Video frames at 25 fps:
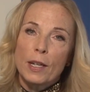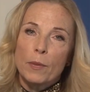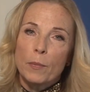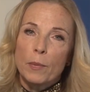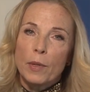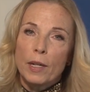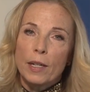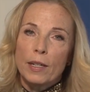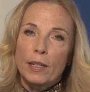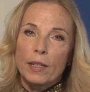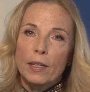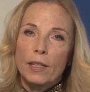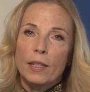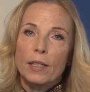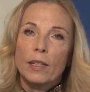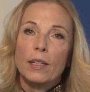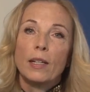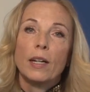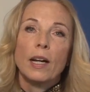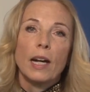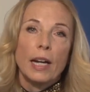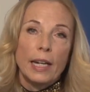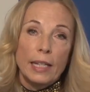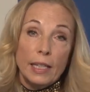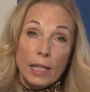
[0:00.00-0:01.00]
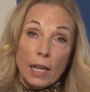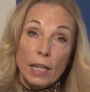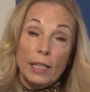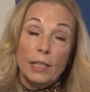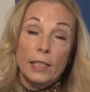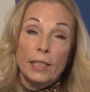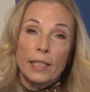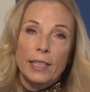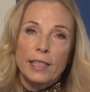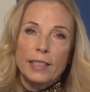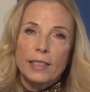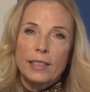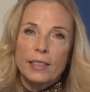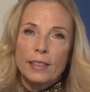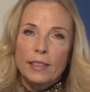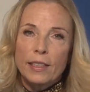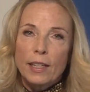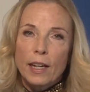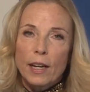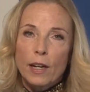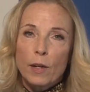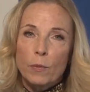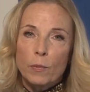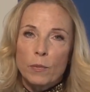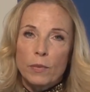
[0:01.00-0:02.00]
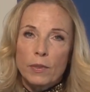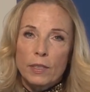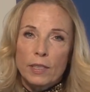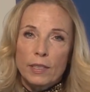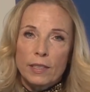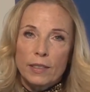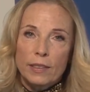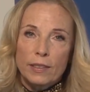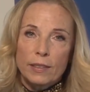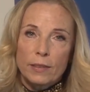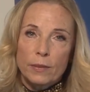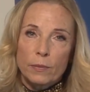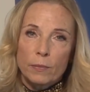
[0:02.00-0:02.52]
einmal einen anregenden Abend.